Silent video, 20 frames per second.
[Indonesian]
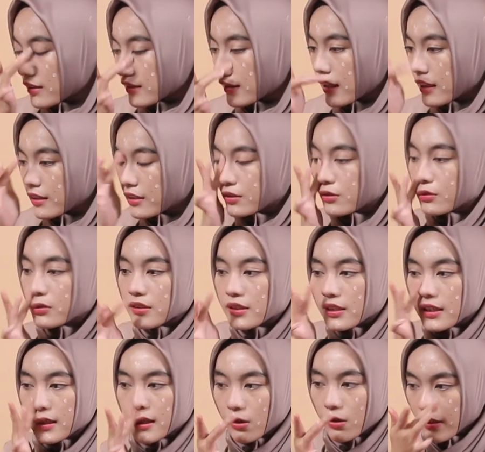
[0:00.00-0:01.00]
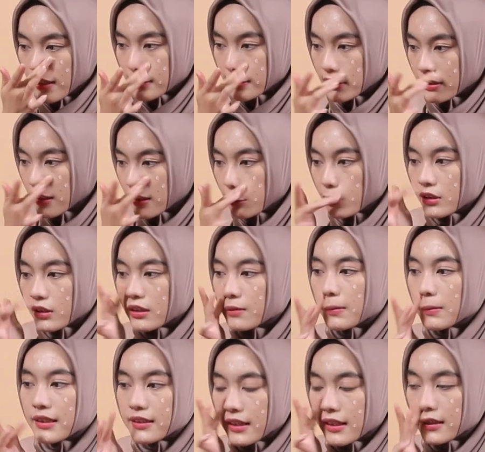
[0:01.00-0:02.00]
Nah ini tuh diolesinnya tuh ke
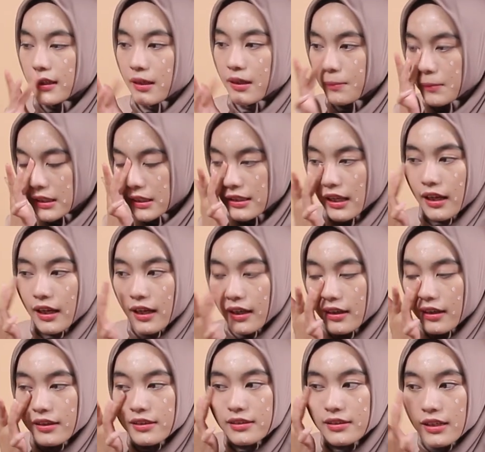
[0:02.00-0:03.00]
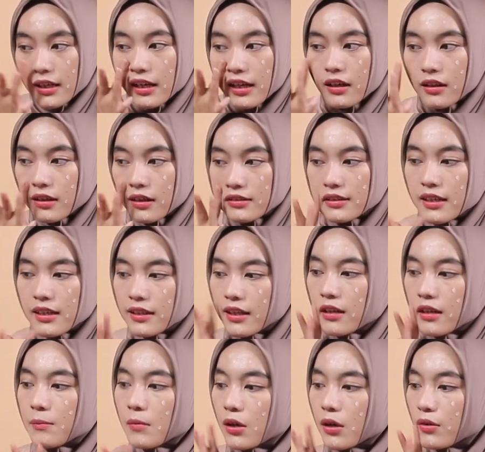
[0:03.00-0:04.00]
bagian yang minyakkan aja dan
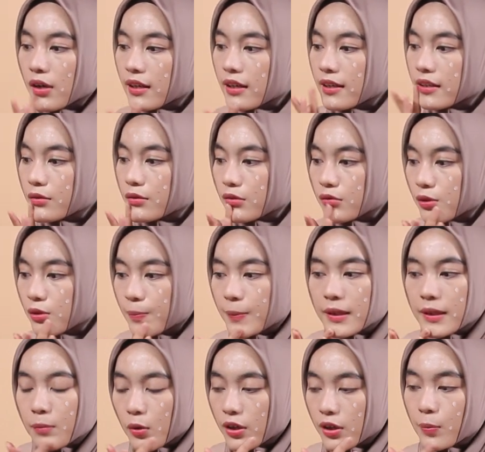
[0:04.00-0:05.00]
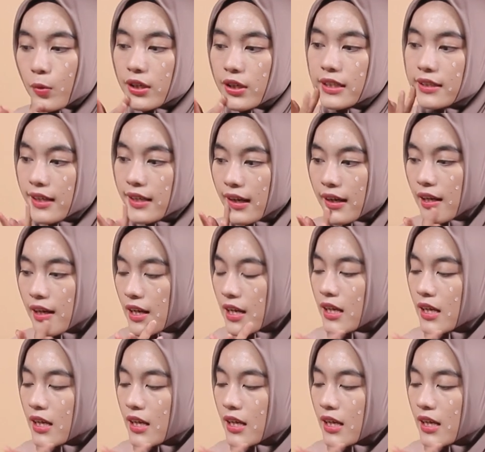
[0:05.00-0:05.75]
yang mau kalian tutupin pori-porinya.